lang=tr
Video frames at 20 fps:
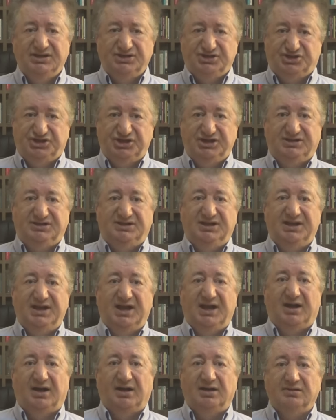
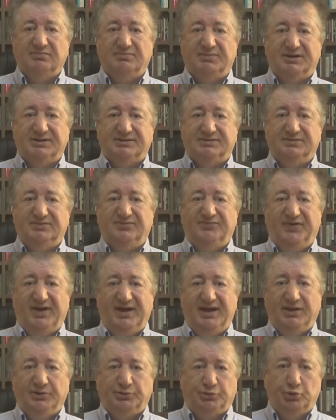ciddiye almadım
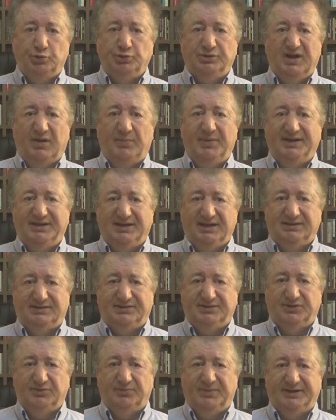ve gündeme
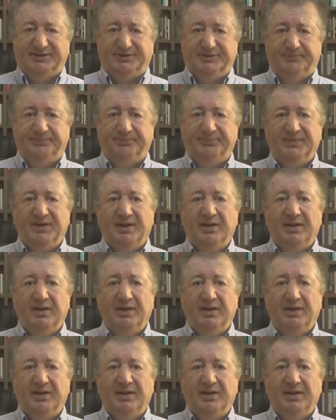getirmedim.